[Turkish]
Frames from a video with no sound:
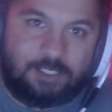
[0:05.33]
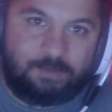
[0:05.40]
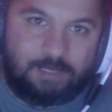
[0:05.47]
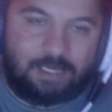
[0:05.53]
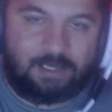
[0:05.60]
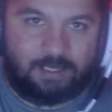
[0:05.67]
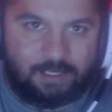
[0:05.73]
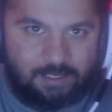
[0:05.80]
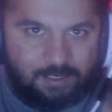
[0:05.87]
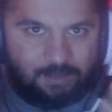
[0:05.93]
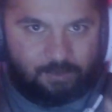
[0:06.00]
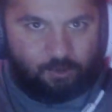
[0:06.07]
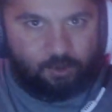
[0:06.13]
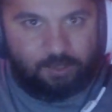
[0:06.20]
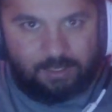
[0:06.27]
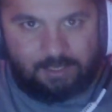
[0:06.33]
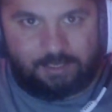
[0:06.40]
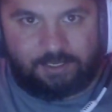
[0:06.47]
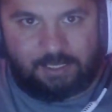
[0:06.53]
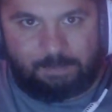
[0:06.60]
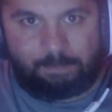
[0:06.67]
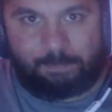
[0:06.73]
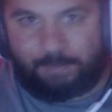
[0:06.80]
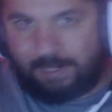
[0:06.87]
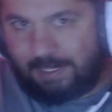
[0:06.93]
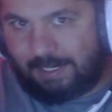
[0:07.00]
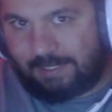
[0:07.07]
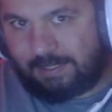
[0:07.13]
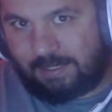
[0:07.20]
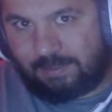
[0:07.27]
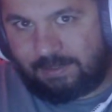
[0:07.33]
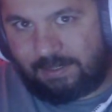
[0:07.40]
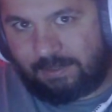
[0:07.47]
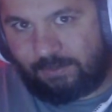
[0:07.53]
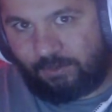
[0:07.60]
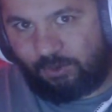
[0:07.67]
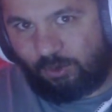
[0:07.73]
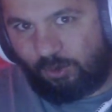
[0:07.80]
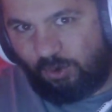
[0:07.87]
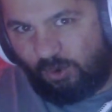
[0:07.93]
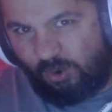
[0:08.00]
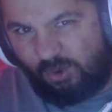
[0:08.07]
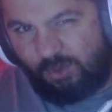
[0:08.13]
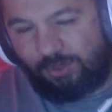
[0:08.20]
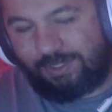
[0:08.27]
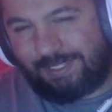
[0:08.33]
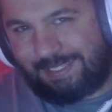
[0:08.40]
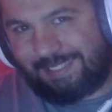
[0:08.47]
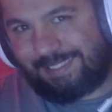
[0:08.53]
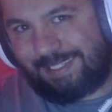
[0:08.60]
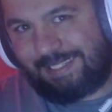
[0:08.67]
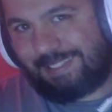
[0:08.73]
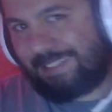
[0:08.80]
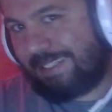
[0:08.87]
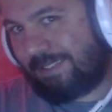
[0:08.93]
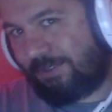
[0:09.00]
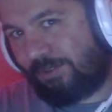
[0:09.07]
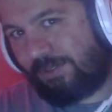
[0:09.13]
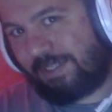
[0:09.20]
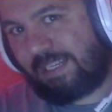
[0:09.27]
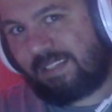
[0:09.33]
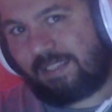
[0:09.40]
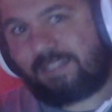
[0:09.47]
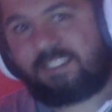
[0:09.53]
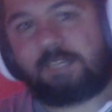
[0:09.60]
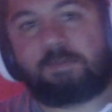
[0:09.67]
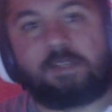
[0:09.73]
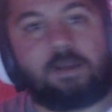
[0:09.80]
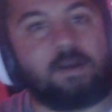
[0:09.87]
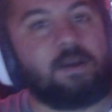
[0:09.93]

ya. Oynadıkça para kazandıran oyunları inceleyeceğiz, onları anlatacağım diye.